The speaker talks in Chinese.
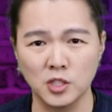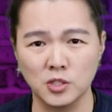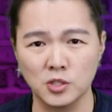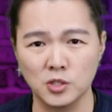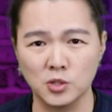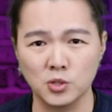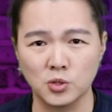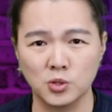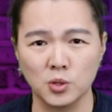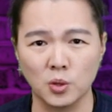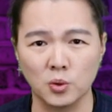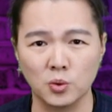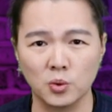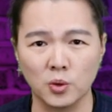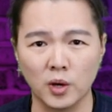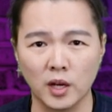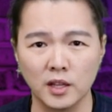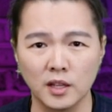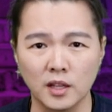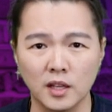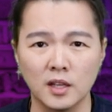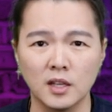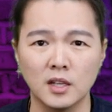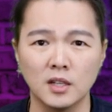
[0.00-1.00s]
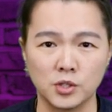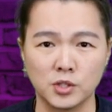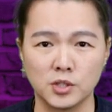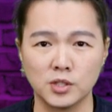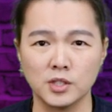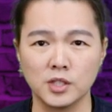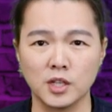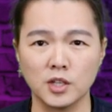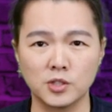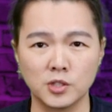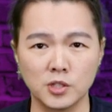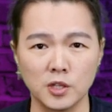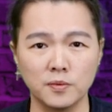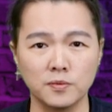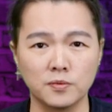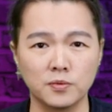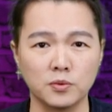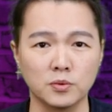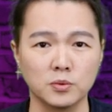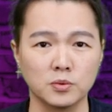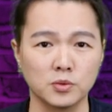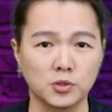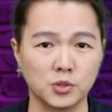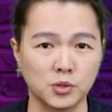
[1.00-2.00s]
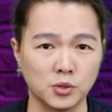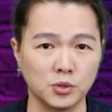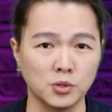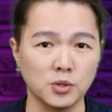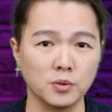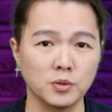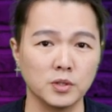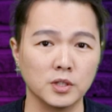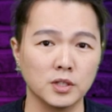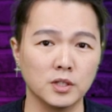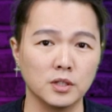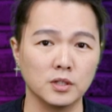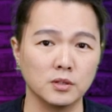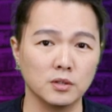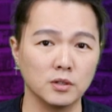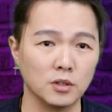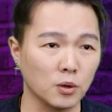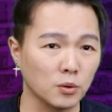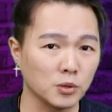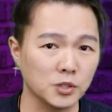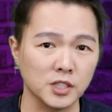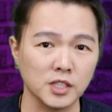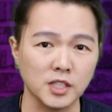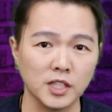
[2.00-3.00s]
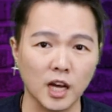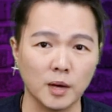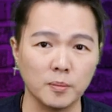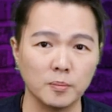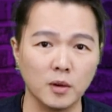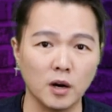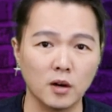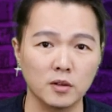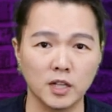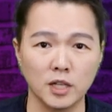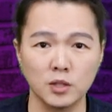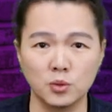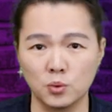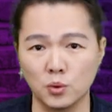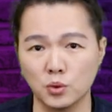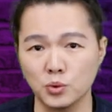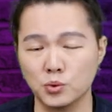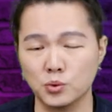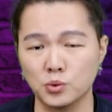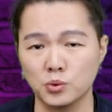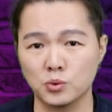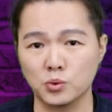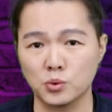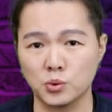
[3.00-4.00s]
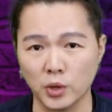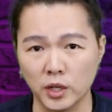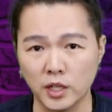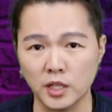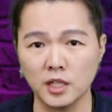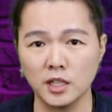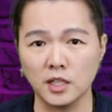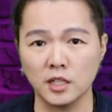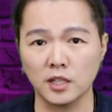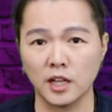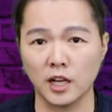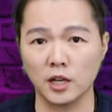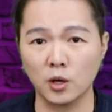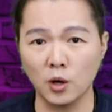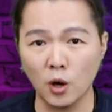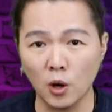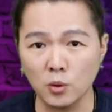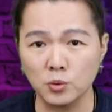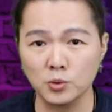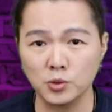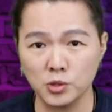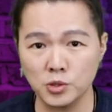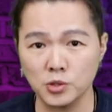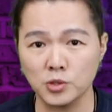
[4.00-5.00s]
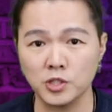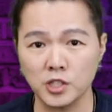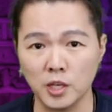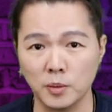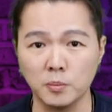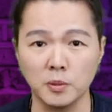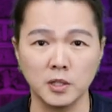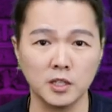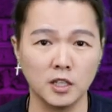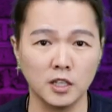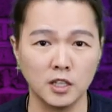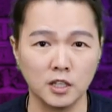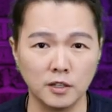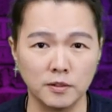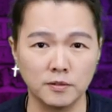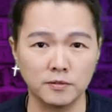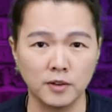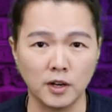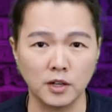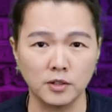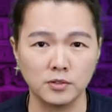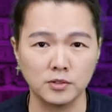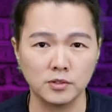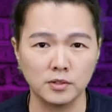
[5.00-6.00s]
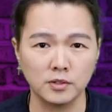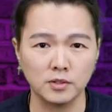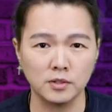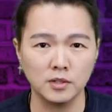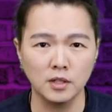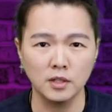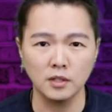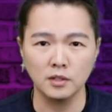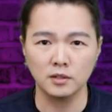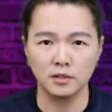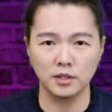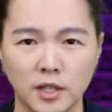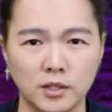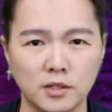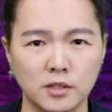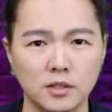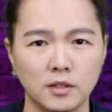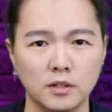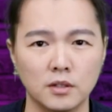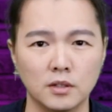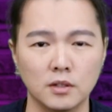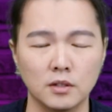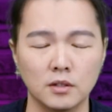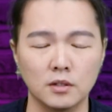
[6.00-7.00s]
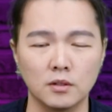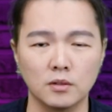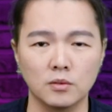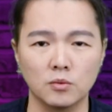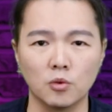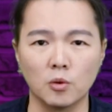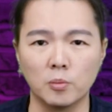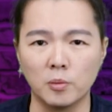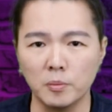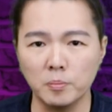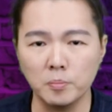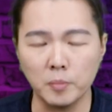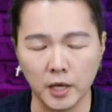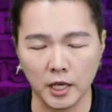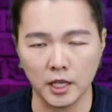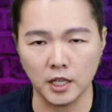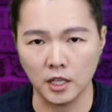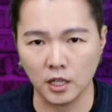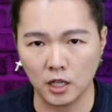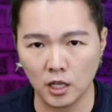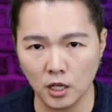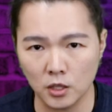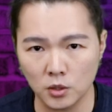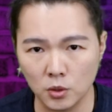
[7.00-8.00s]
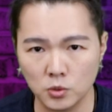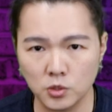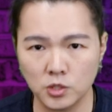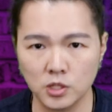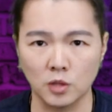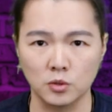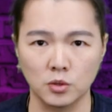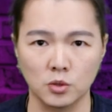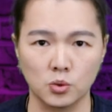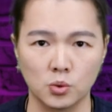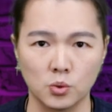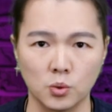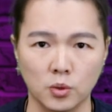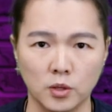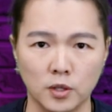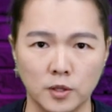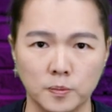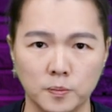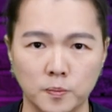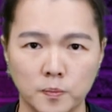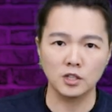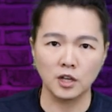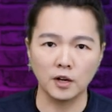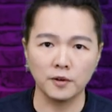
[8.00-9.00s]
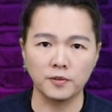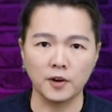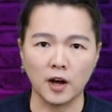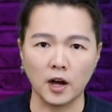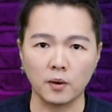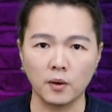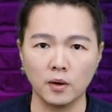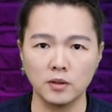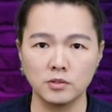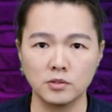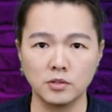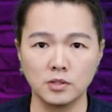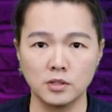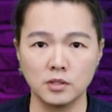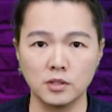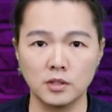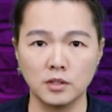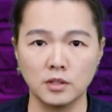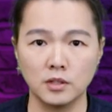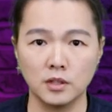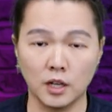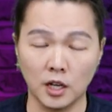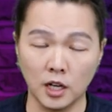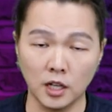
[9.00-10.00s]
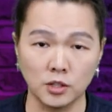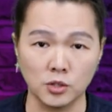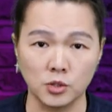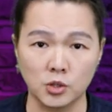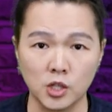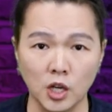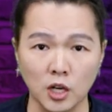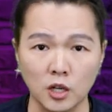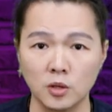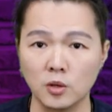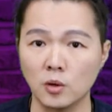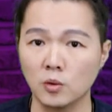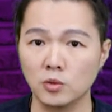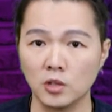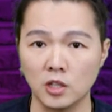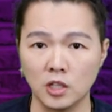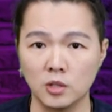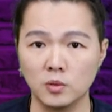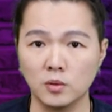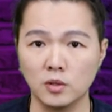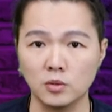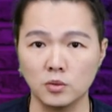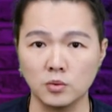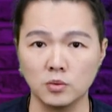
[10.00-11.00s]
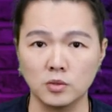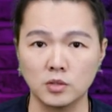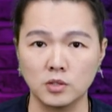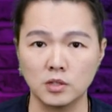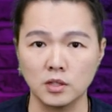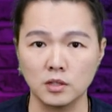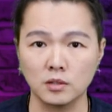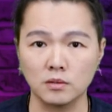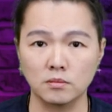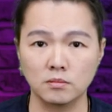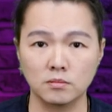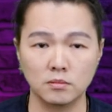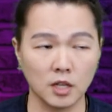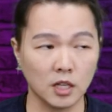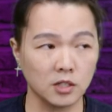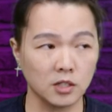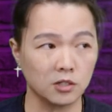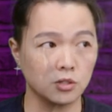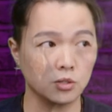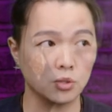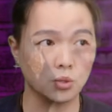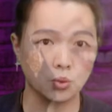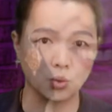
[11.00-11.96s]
政治手段，只是一个政府使用一个流行感冒来夺取权力、来控制人民的一个方式。但是，我们每一个人都照着做了。这个法官是一个很成功的一位女性，她是